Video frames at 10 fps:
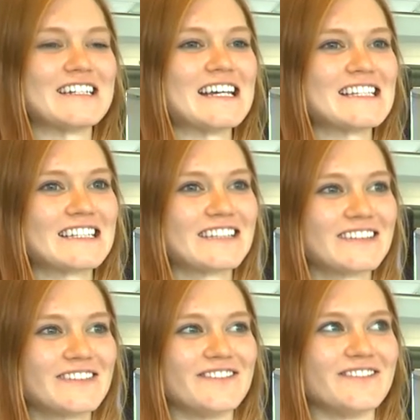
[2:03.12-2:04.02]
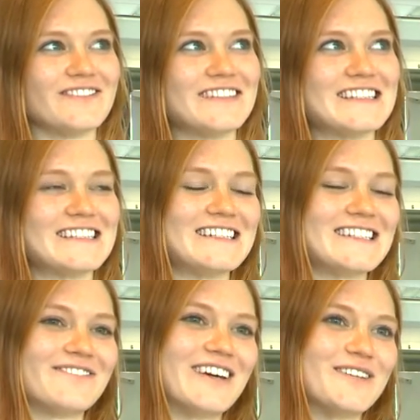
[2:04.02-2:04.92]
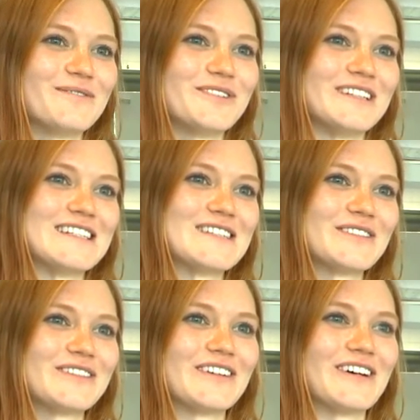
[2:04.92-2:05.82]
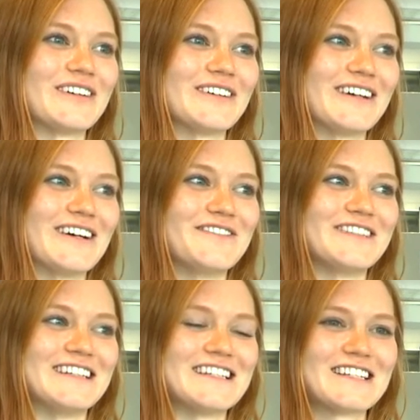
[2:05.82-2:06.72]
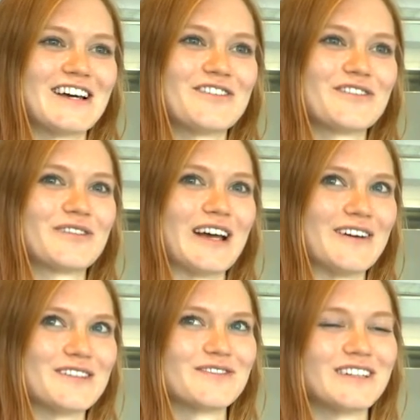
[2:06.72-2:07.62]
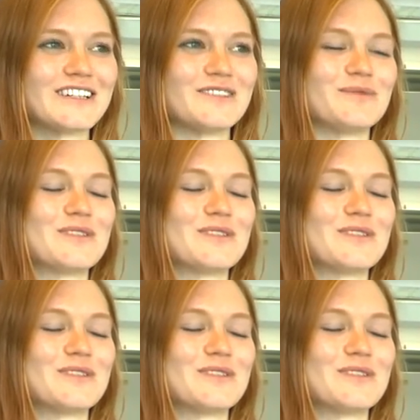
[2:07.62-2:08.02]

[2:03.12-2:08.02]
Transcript: testen, wie sich diese Manipulation auf die Leser auswirkt in